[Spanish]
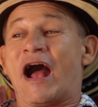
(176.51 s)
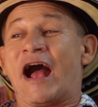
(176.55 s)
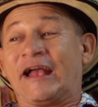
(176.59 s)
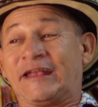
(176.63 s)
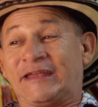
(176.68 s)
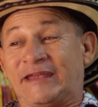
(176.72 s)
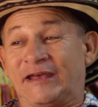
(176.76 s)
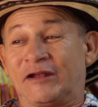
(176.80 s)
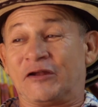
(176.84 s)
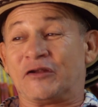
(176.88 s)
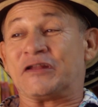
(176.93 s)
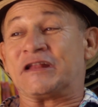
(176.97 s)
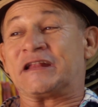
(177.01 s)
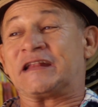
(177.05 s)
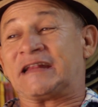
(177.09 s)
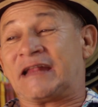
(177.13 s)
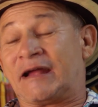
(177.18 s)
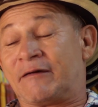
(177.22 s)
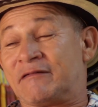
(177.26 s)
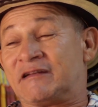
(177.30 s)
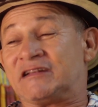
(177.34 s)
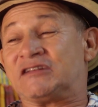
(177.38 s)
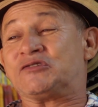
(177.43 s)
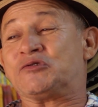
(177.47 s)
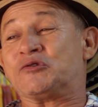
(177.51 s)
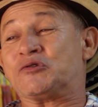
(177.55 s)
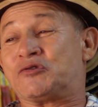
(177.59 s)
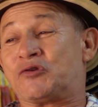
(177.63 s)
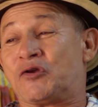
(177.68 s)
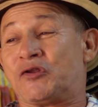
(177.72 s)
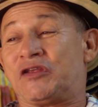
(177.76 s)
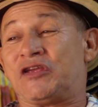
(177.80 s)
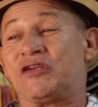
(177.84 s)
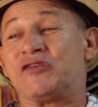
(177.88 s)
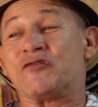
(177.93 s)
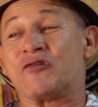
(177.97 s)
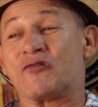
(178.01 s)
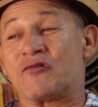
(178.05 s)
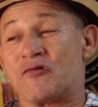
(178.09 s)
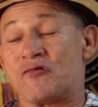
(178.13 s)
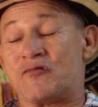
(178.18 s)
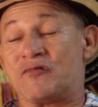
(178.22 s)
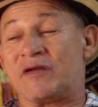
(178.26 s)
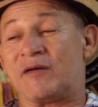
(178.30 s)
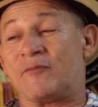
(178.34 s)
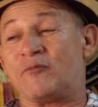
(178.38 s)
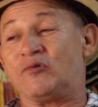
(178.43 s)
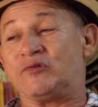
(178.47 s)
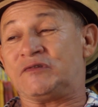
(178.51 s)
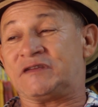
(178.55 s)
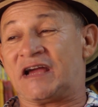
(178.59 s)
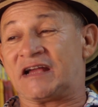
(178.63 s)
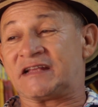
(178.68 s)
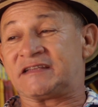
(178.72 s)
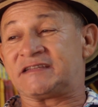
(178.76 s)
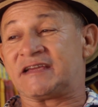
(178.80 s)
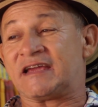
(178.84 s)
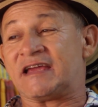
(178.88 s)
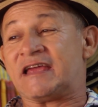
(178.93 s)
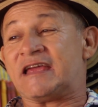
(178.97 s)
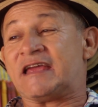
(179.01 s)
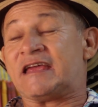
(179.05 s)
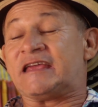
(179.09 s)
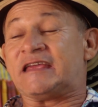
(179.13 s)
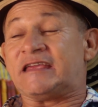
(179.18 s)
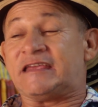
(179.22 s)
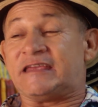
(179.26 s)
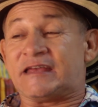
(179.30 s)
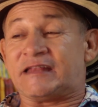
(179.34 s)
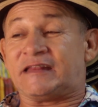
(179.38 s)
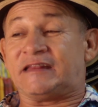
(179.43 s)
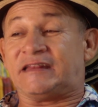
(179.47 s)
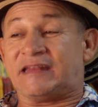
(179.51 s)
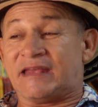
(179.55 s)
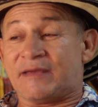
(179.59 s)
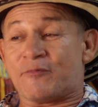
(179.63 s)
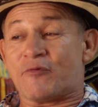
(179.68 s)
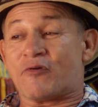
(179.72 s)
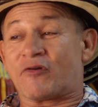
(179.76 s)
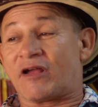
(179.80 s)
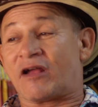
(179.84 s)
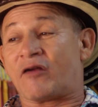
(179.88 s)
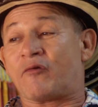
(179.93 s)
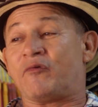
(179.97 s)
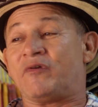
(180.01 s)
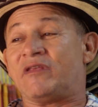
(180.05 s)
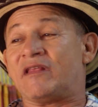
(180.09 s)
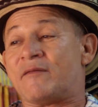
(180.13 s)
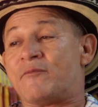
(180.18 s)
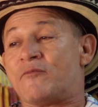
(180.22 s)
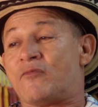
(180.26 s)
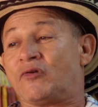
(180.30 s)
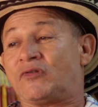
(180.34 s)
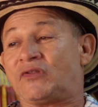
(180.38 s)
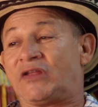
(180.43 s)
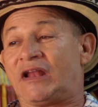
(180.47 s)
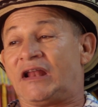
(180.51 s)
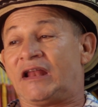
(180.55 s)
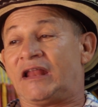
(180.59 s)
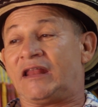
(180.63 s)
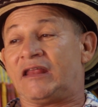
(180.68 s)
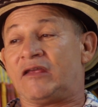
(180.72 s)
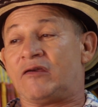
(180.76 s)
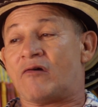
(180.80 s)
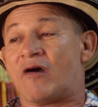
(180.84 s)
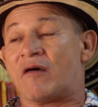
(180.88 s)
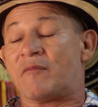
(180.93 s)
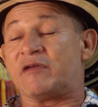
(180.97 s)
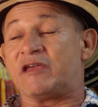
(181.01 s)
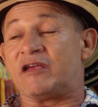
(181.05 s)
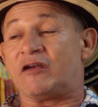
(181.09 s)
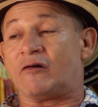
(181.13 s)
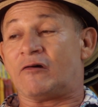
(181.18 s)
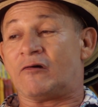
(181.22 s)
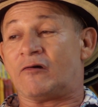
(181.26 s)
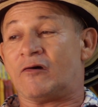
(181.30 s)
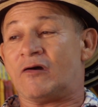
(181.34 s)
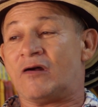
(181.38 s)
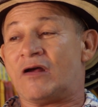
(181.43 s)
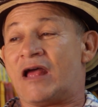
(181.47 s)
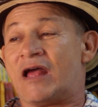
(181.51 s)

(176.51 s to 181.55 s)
ayer donde estaba el susodicho con una muchacha y el tipo que cuida el motel le dijo, amigo,